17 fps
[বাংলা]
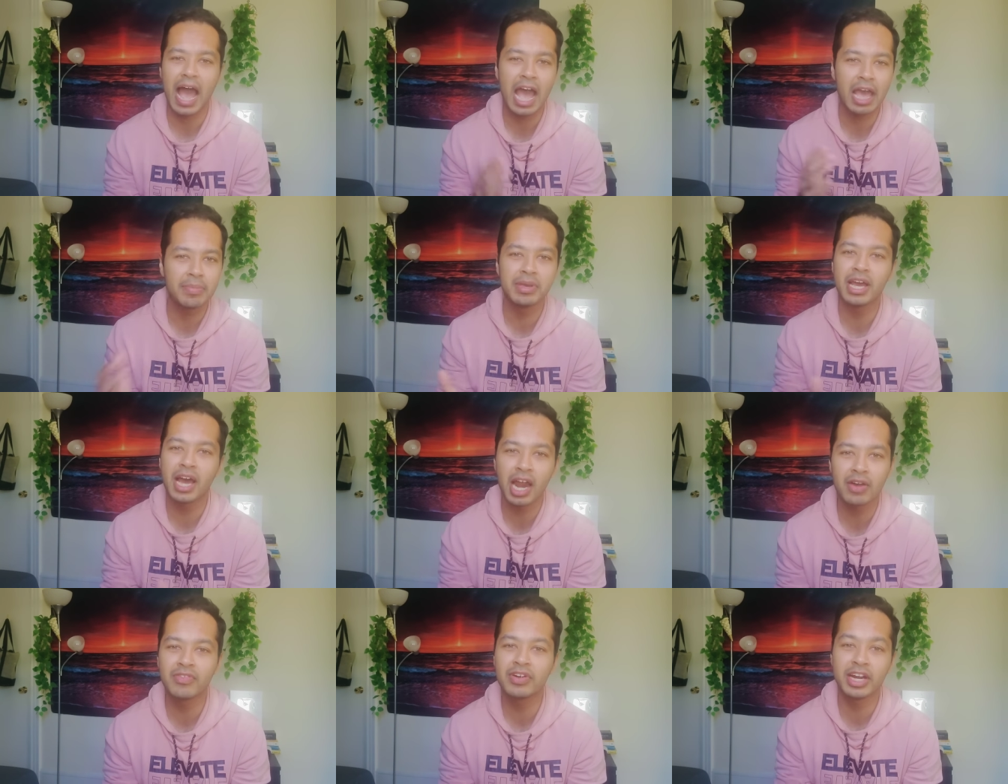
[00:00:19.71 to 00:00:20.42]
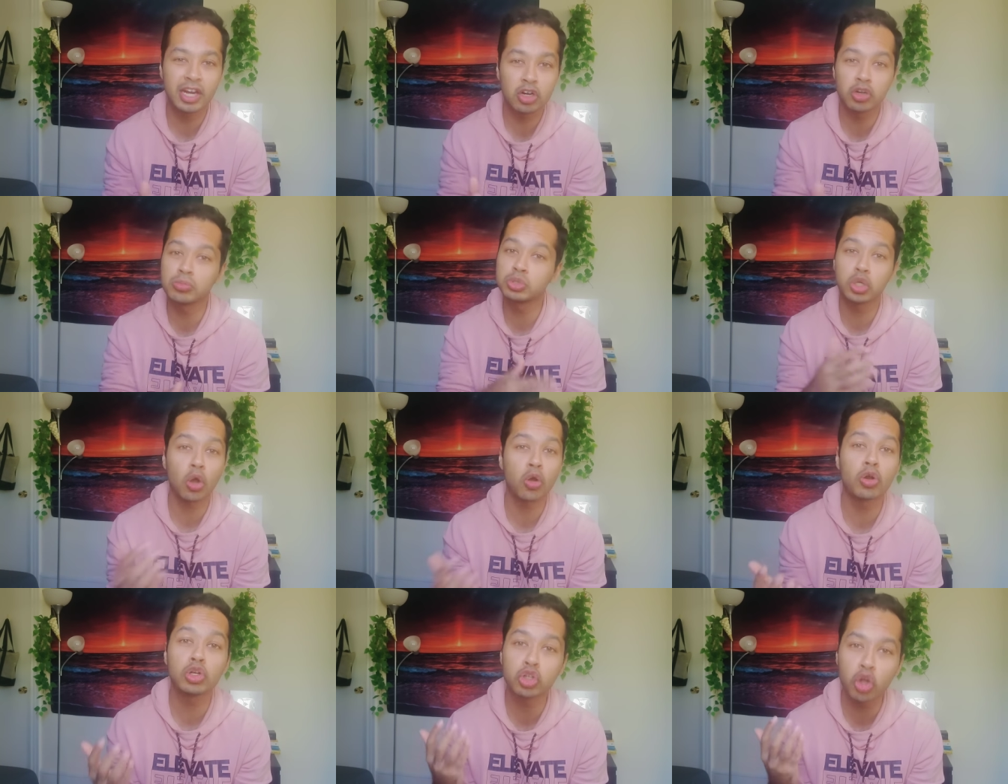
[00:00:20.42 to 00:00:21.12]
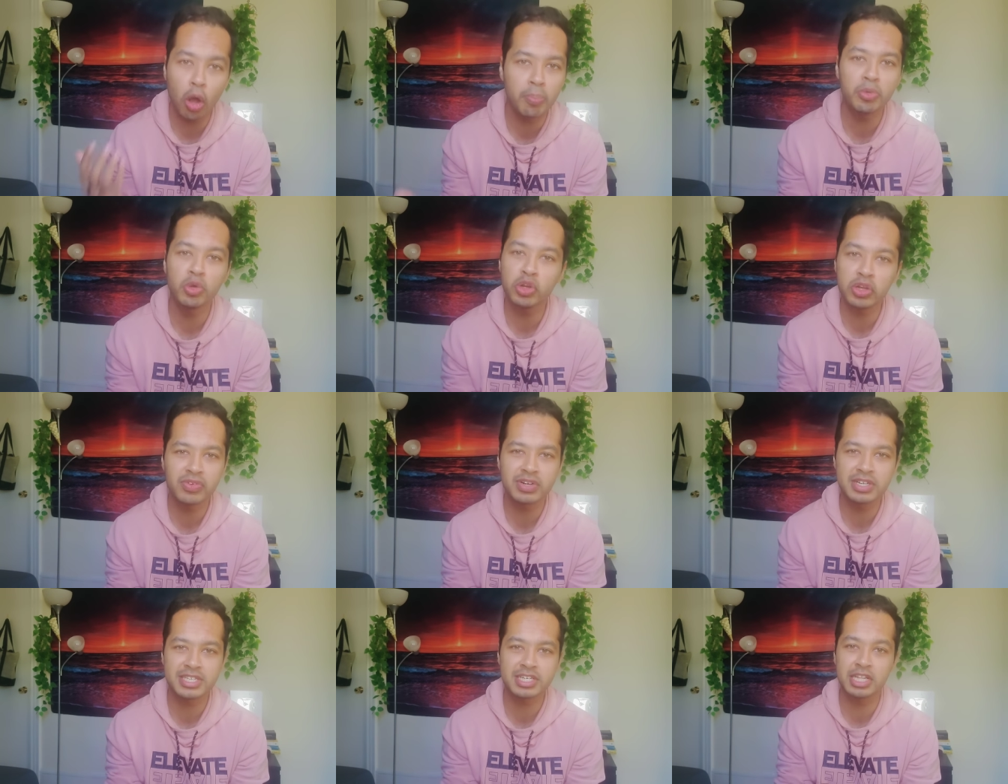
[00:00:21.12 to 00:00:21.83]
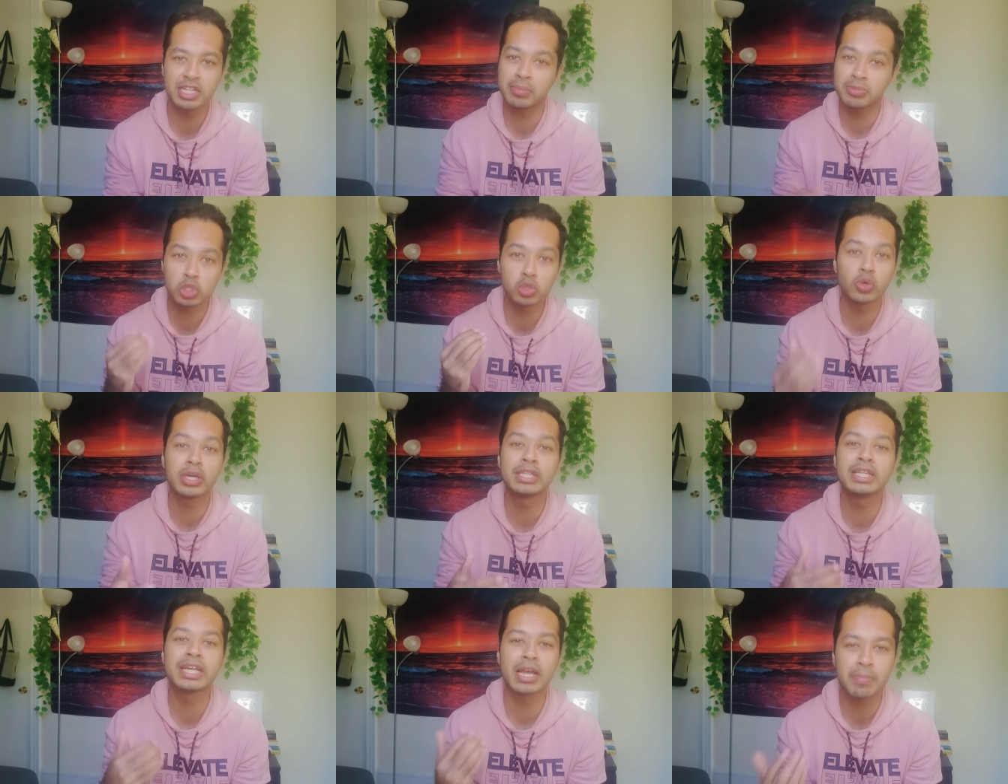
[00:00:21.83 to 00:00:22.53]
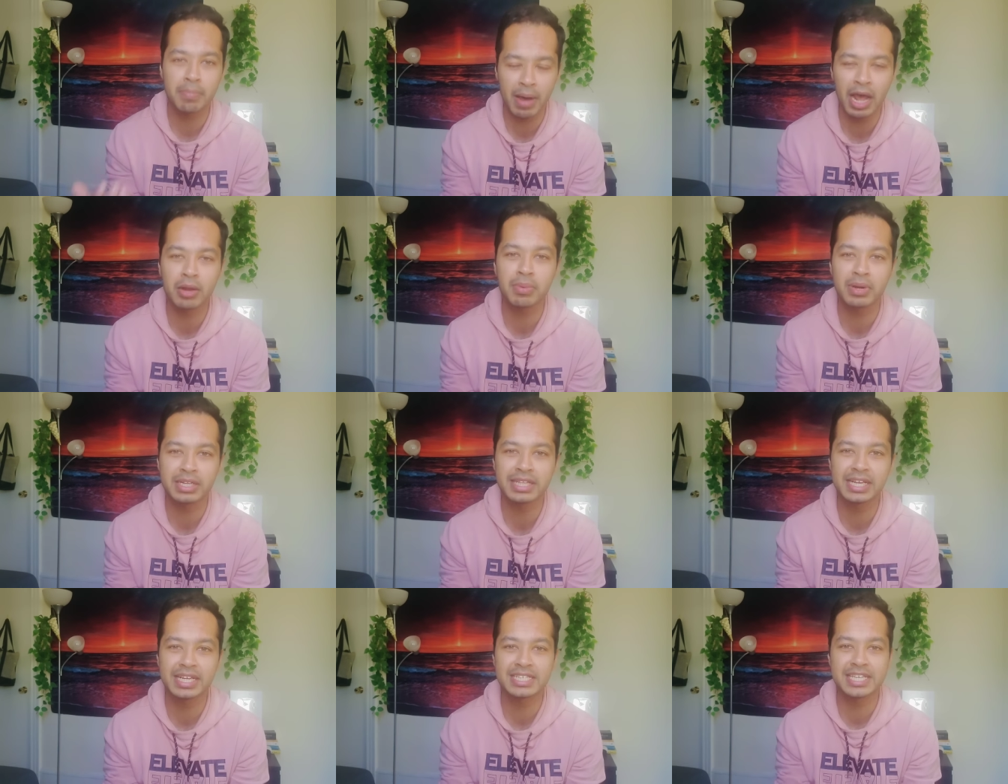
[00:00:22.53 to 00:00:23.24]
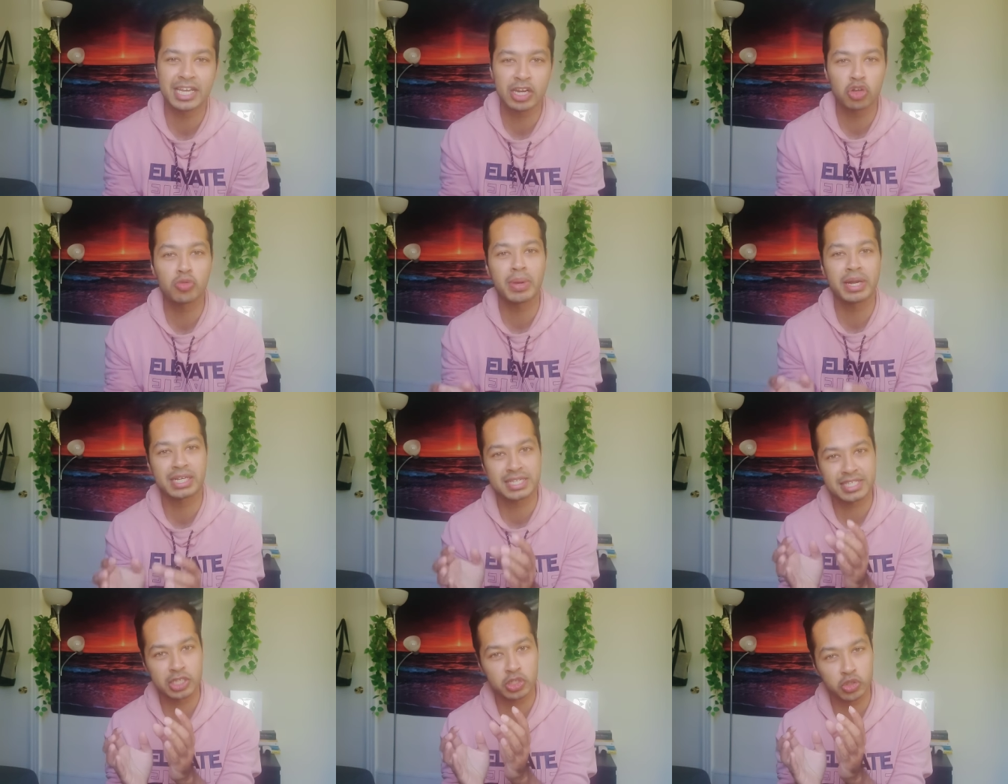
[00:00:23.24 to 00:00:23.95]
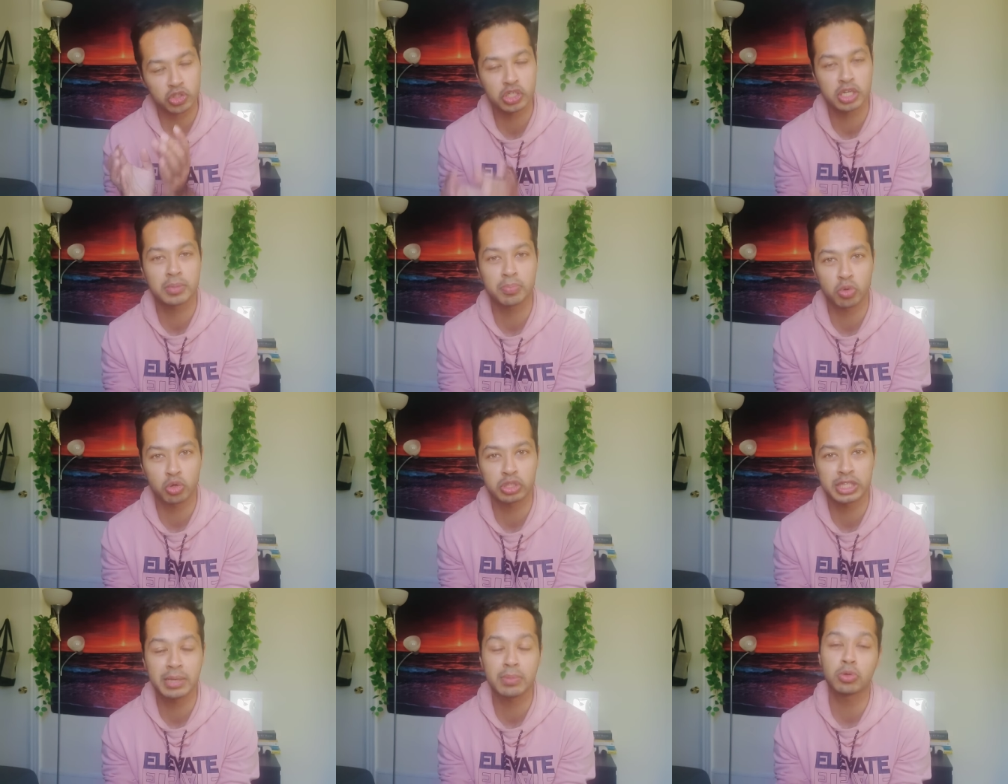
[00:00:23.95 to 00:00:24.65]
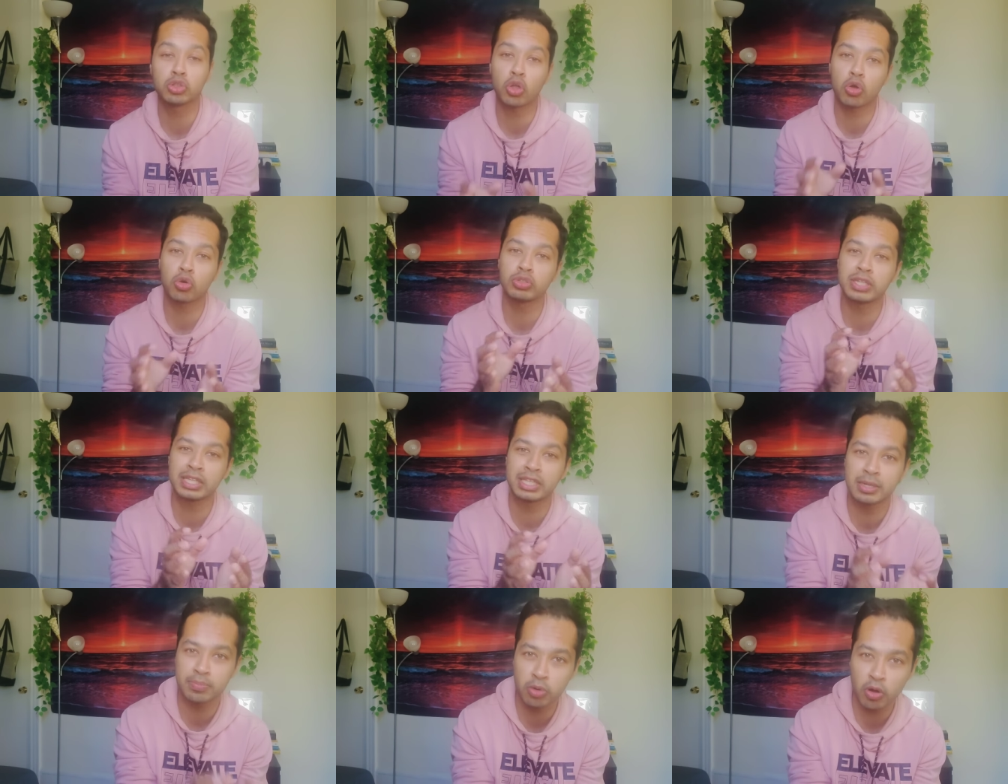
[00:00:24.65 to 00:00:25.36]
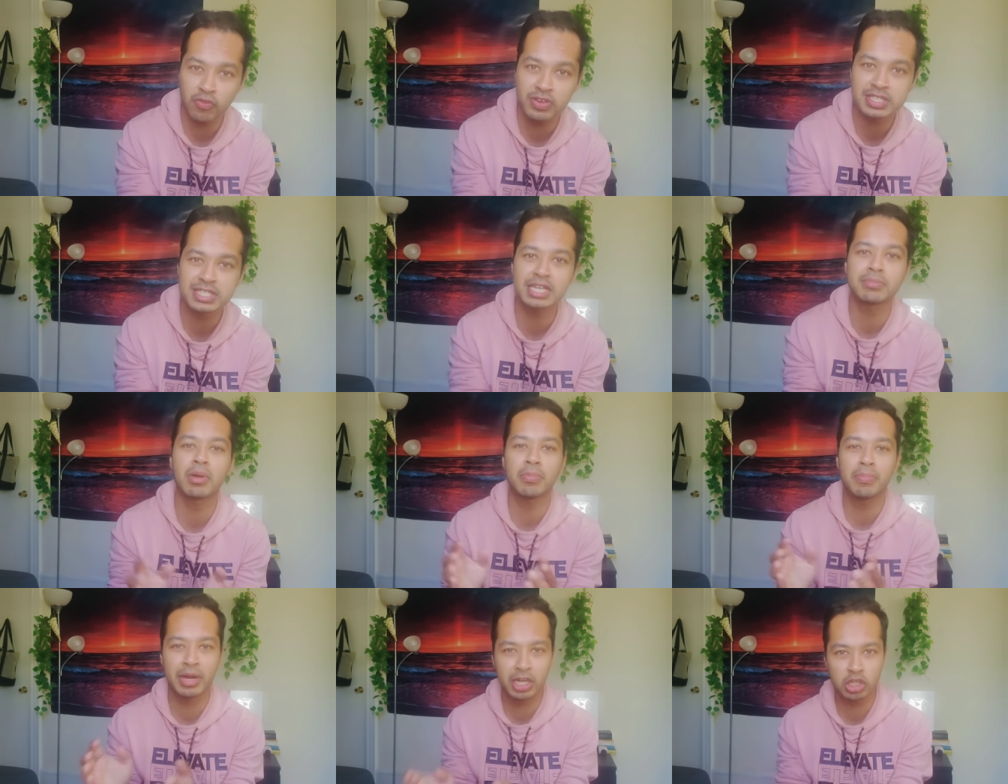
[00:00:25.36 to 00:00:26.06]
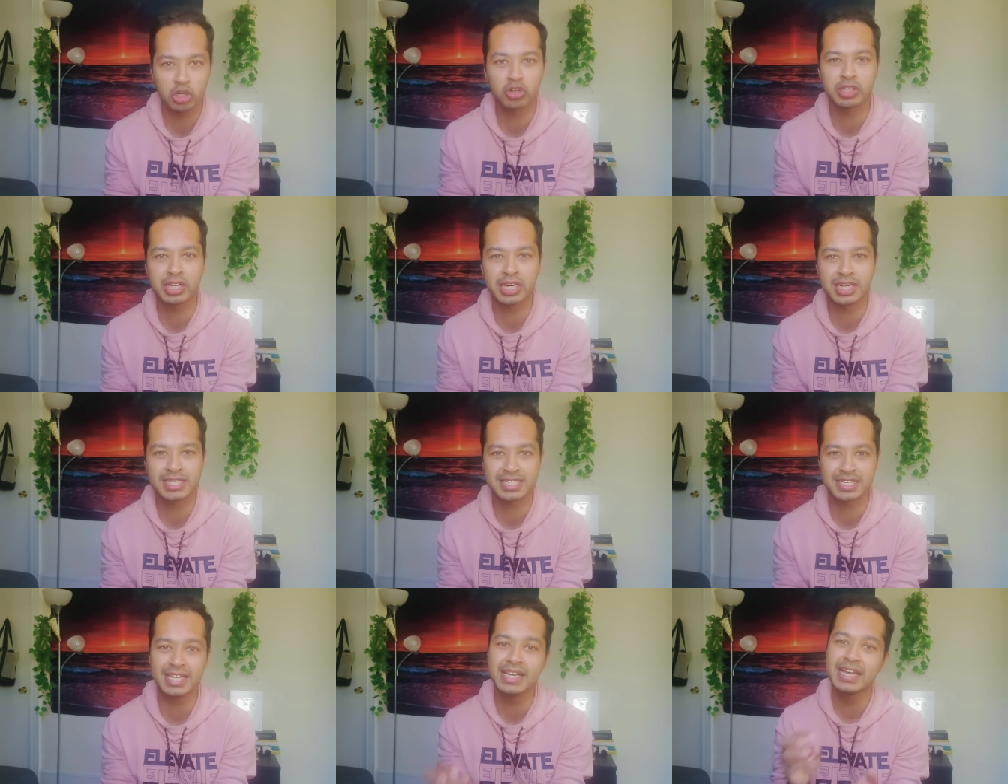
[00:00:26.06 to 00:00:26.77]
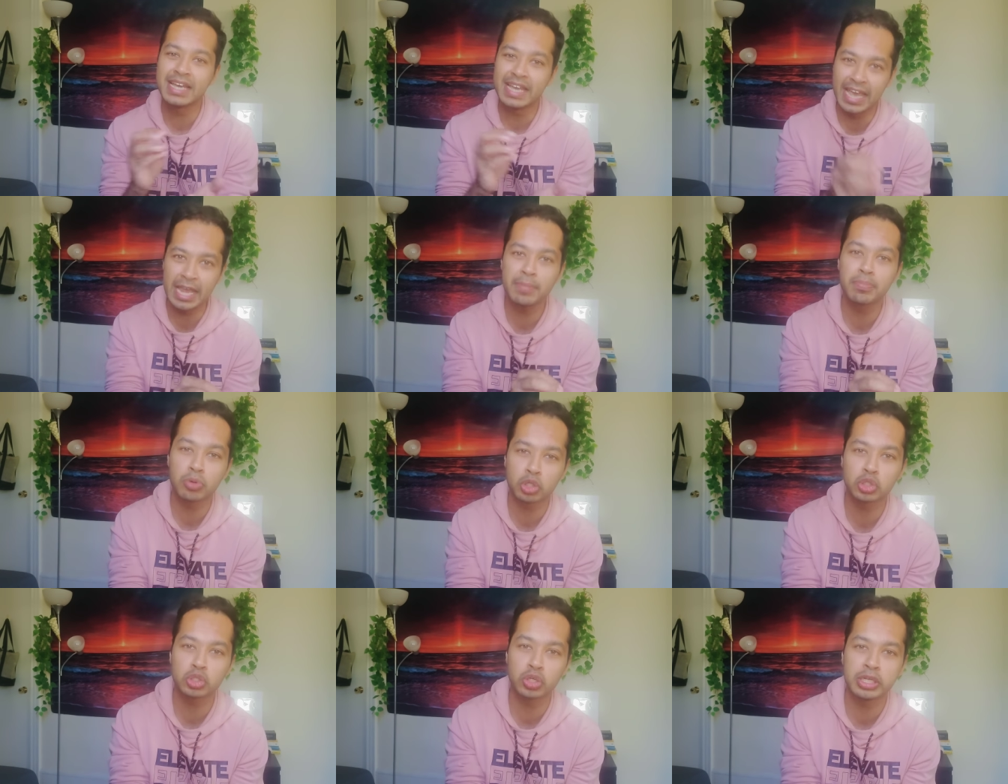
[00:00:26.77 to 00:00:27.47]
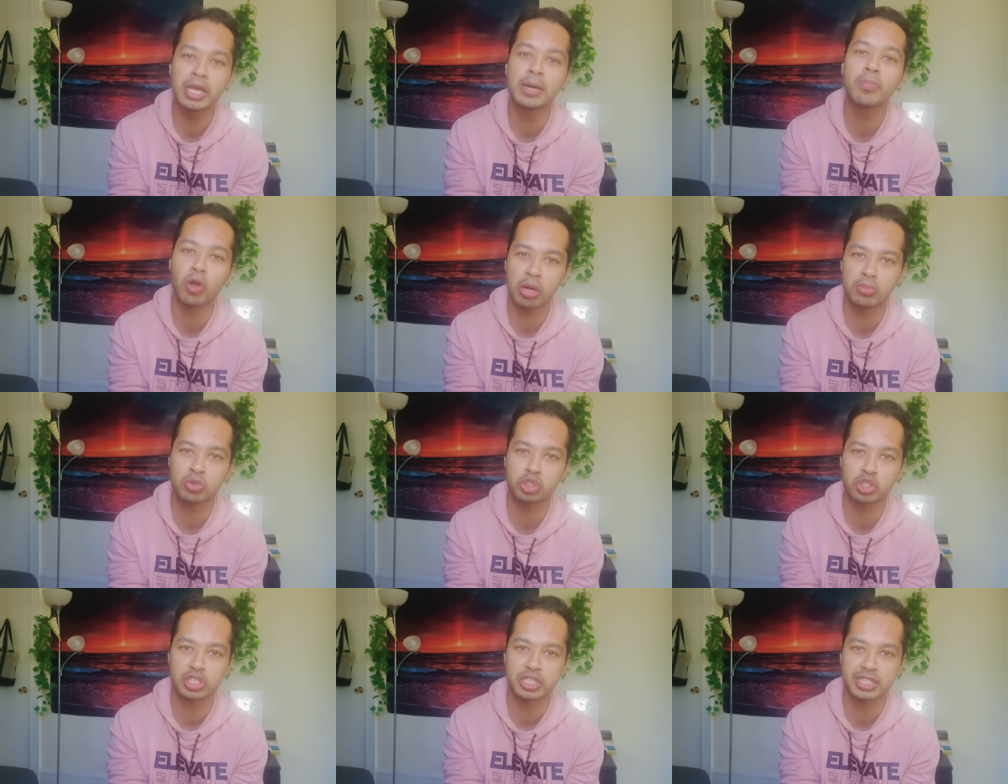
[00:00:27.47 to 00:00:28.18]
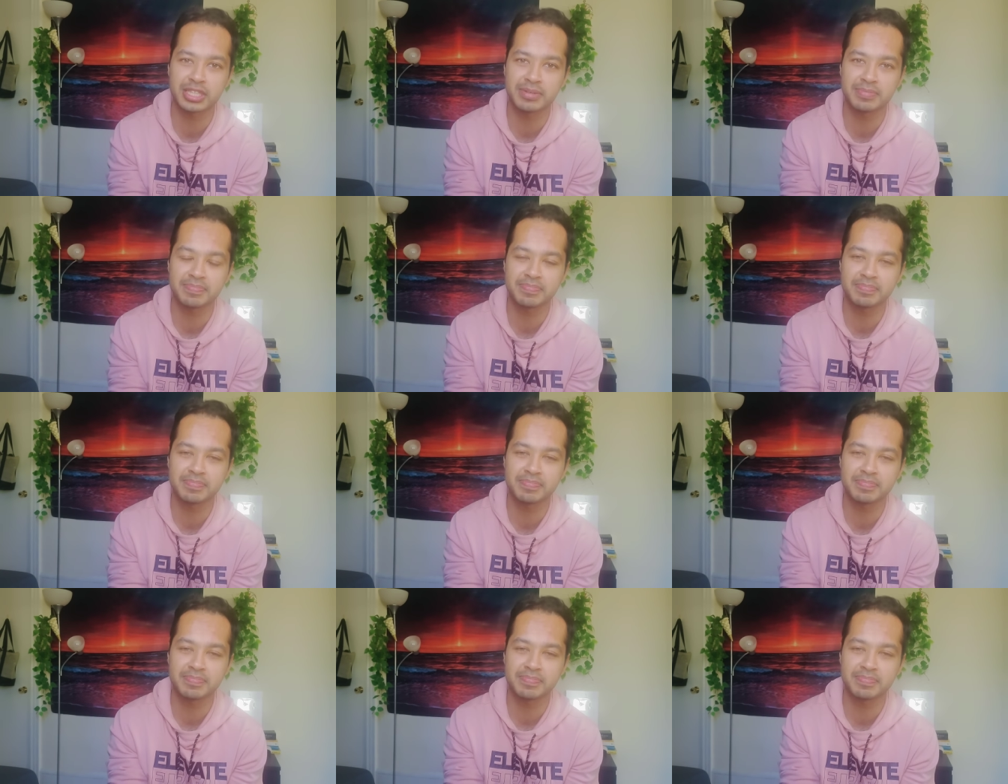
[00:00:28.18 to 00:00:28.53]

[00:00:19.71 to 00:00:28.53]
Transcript: আইবিএ হার্ভার্ড এরকম সকল টপ ইউনিভার্সিটিতে আমি স্টুডেন্টদেরকে বারবার দেখেছি এরকম একটা সিচুয়েশনে পড়তে এবং তখন তাদের প্রফেসর বা মেন্টরদের কাছে এই প্রশ্ন নিয়ে পরামর্শ যেতে